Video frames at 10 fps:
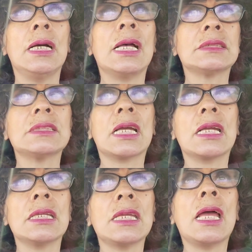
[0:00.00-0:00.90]
hasta
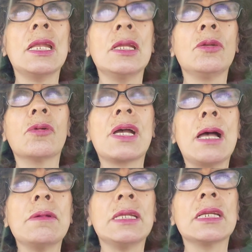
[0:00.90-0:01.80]
que ya no
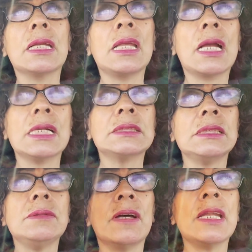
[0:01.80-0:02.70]
caben, que ya
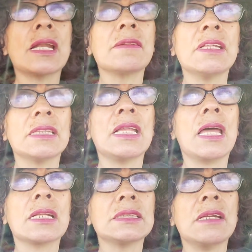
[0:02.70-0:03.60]
casi van a
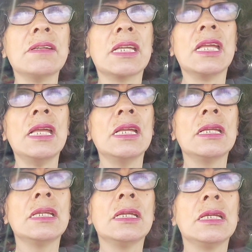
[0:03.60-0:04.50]
reventar. ¿Sabe qué?
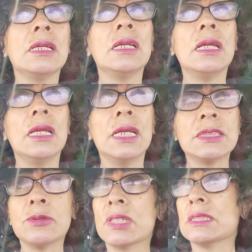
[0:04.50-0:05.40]

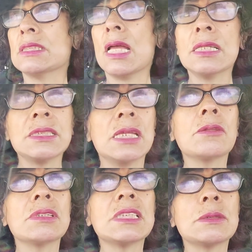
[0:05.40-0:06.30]
Eso que está
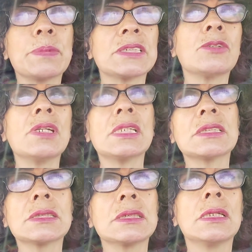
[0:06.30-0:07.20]
haciendo esas
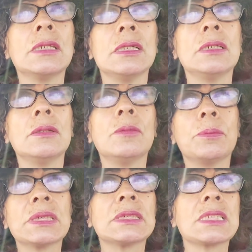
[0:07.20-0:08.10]
personas,
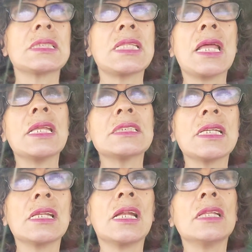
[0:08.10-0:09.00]
pues están
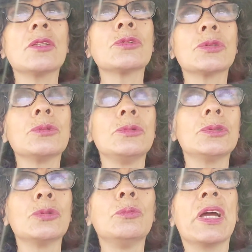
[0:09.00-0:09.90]
acelerando su,
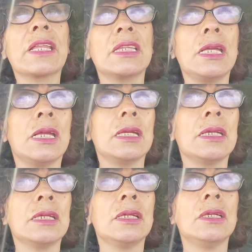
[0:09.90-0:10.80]
su muerte,
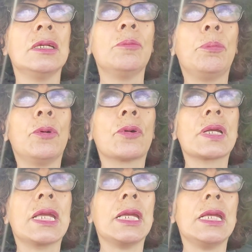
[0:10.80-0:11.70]

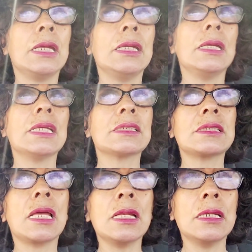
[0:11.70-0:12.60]
porque
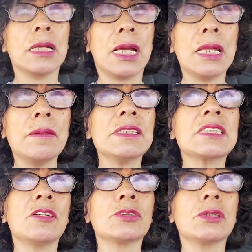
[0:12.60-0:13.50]
están, cada
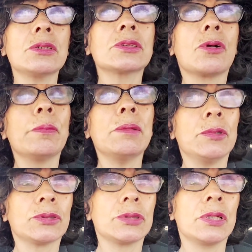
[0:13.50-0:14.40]
vez que nosotros
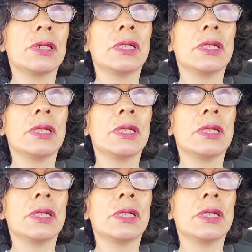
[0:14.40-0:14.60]
comemos,